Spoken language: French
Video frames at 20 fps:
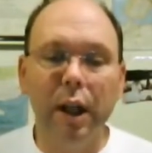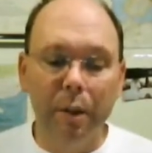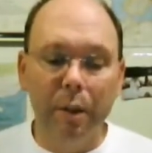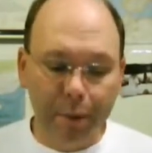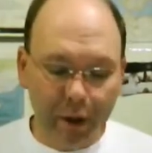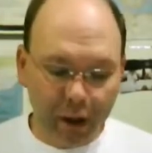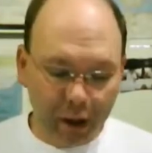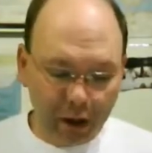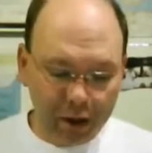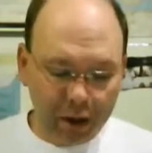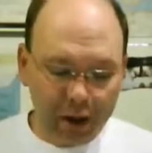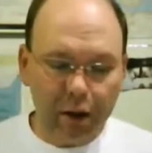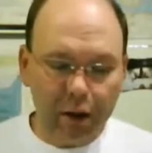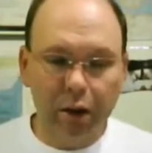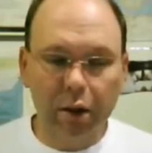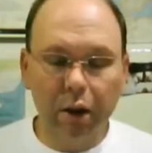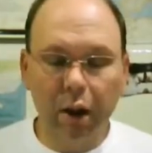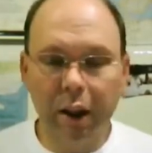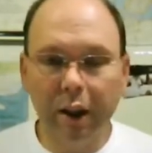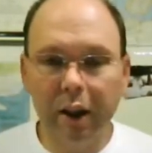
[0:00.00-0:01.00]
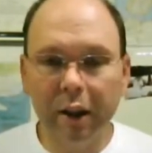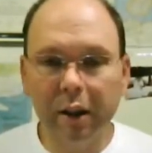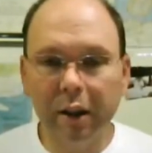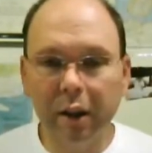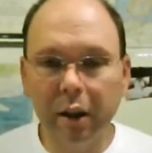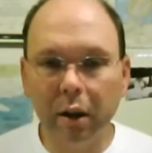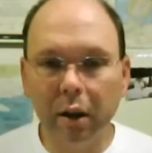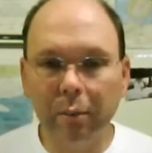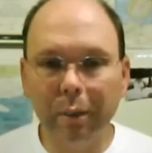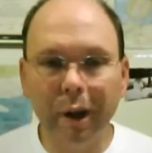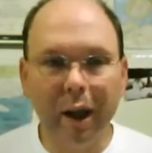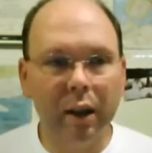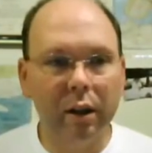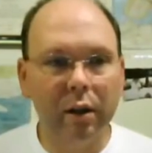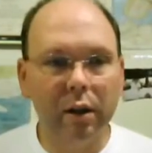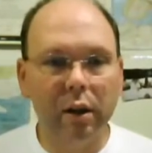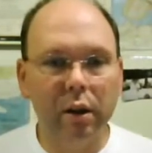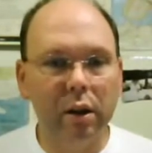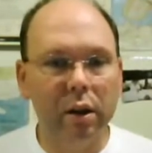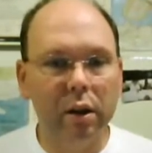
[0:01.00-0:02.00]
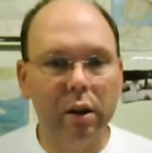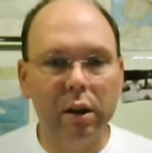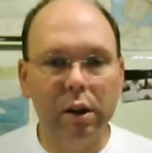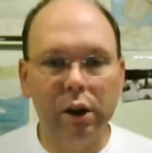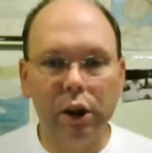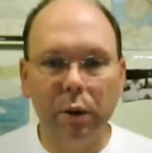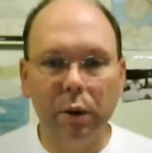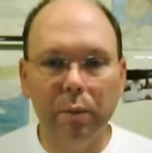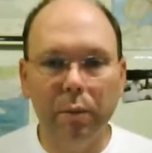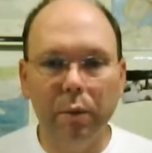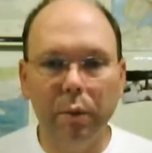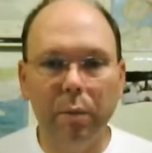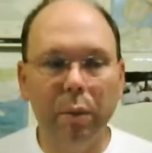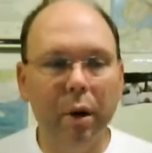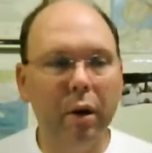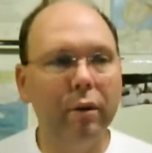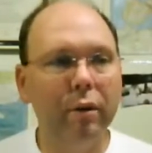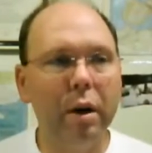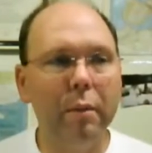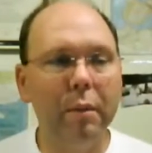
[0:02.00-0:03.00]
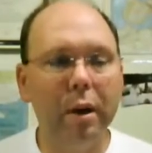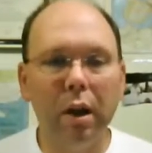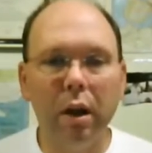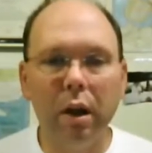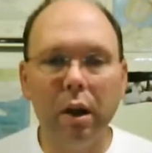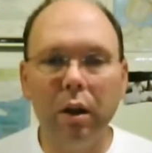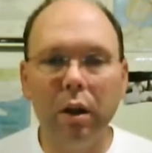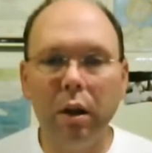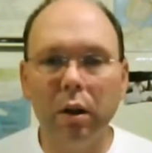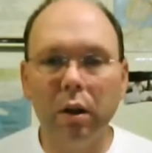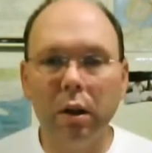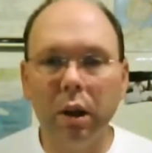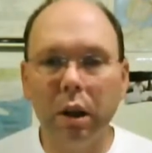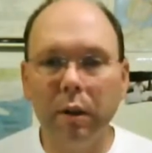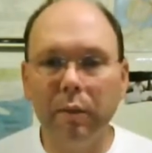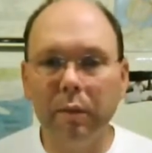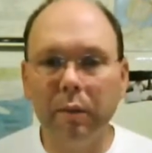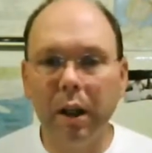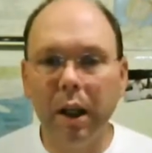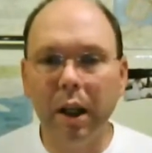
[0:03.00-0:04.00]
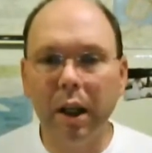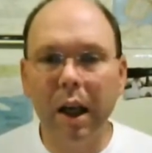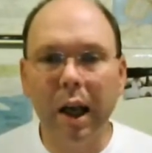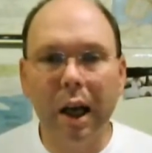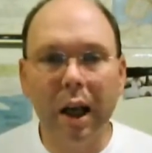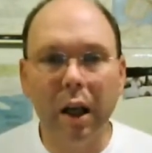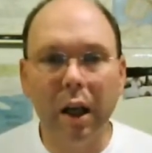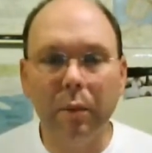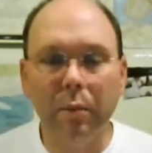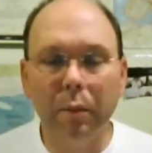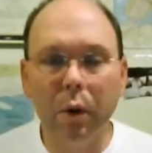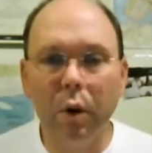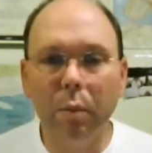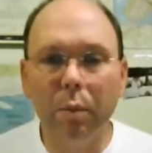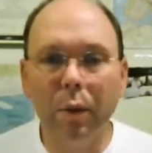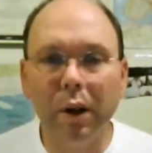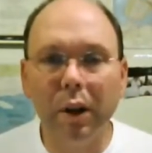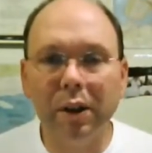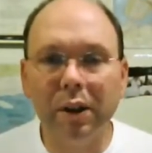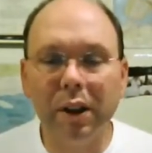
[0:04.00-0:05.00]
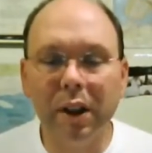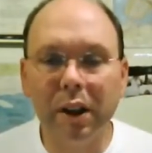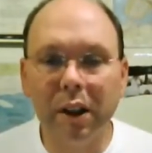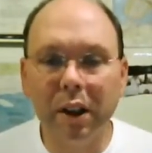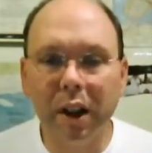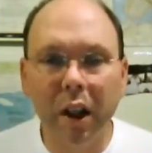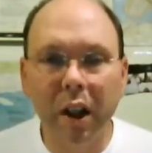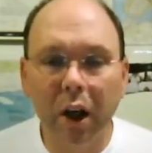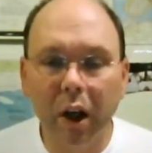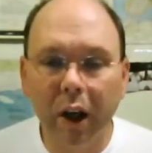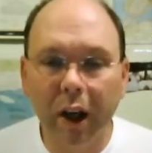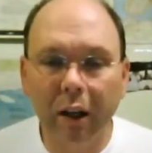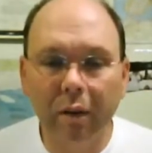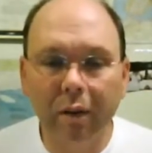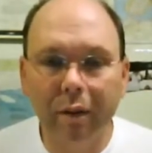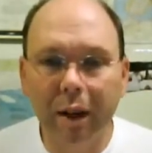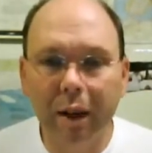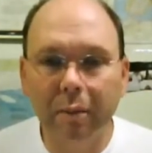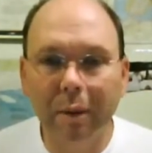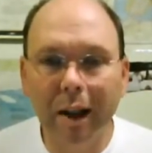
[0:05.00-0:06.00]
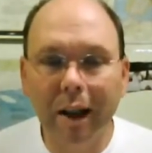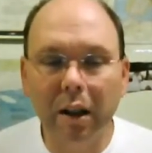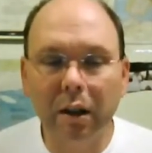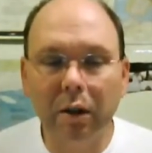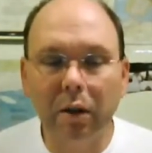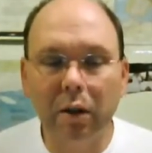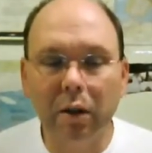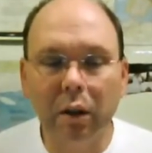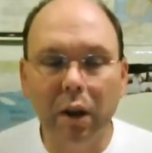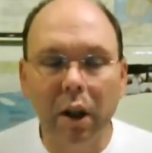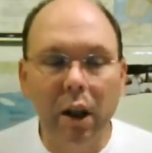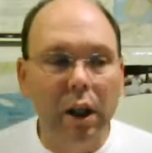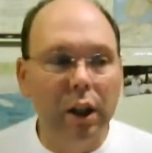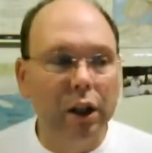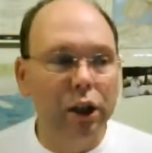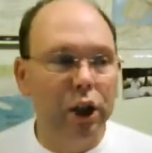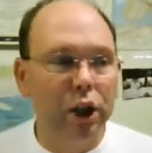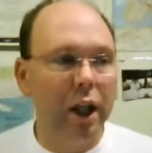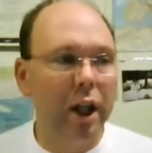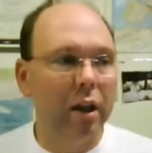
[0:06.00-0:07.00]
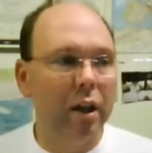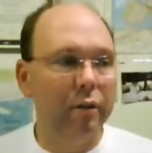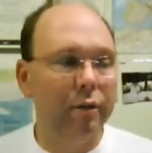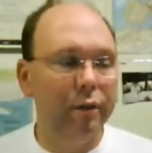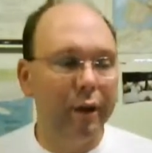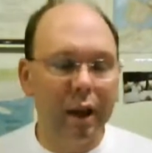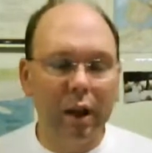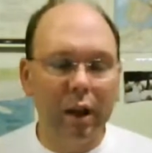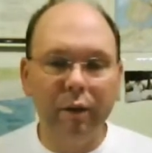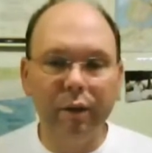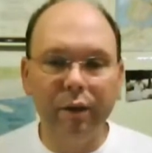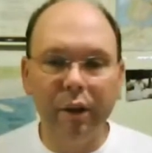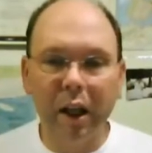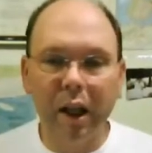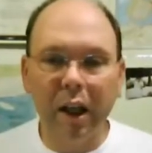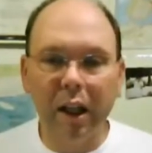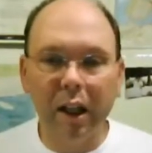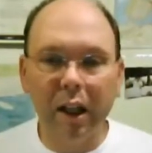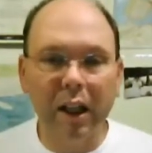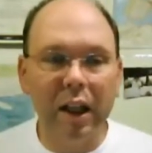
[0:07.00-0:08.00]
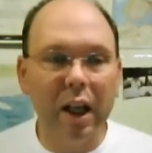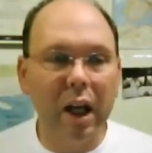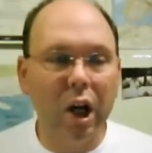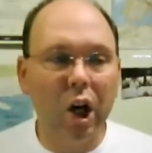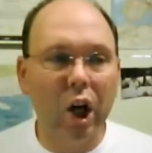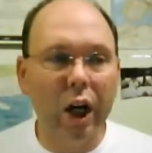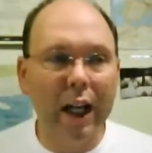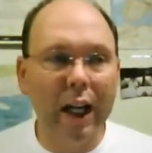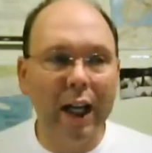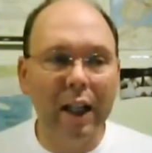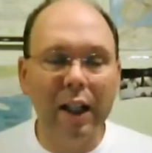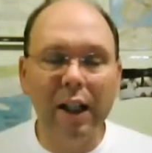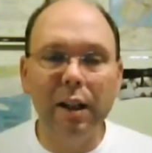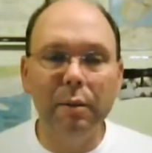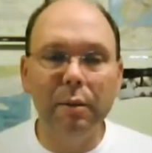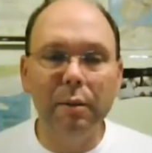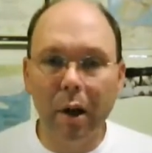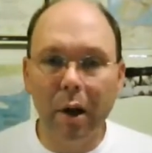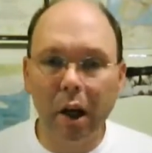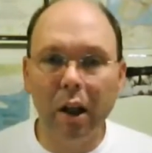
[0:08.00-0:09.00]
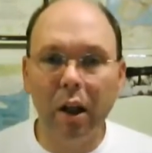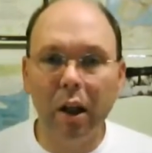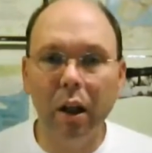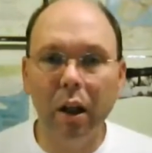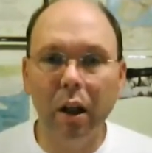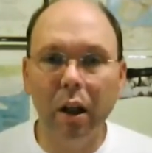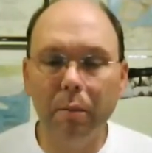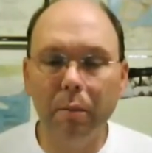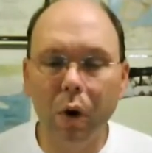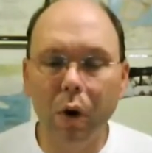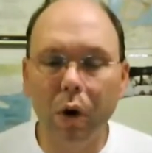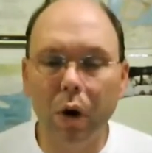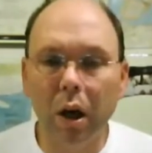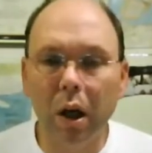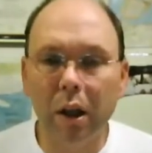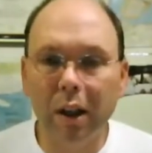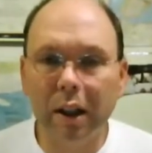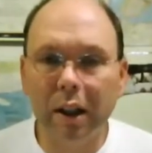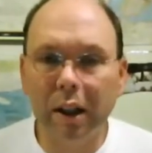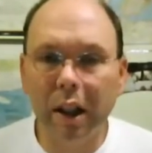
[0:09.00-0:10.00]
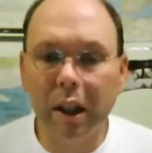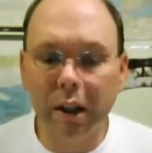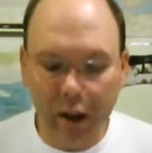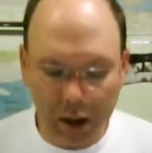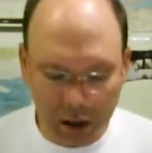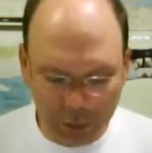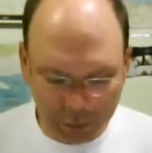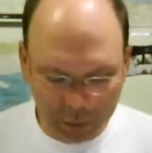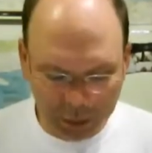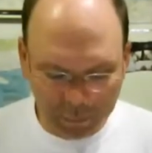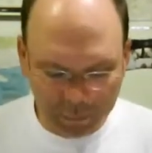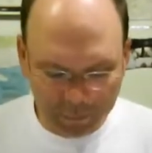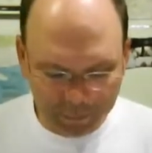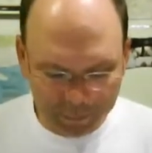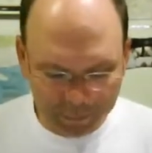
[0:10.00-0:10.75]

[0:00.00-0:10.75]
Pilate est en train de dire, mais je ne peux pas vraiment le condamner à la mort parce qu'il n'a rien fait de mal. J'ai vérifié, il n'y a rien qui mérite la mort en dedans de lui.